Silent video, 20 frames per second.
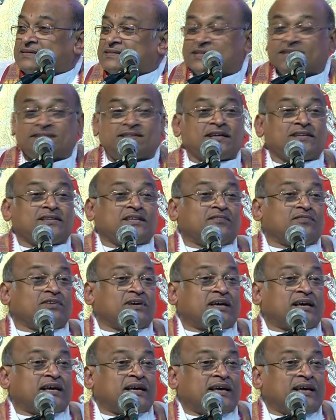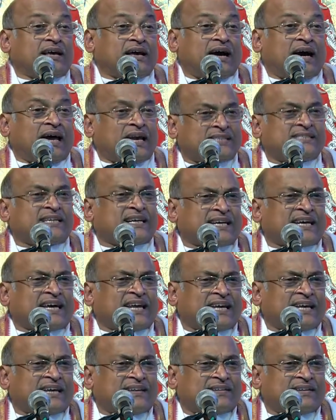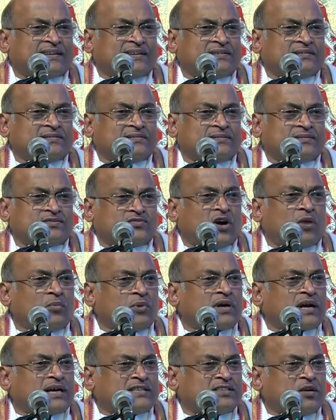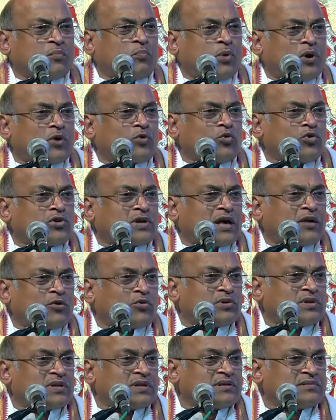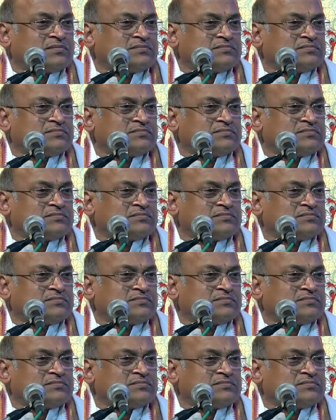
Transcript: సీతాదేవికి అలసట కలిగింది స్వామి కాసేపు పడుకుంటాను అంది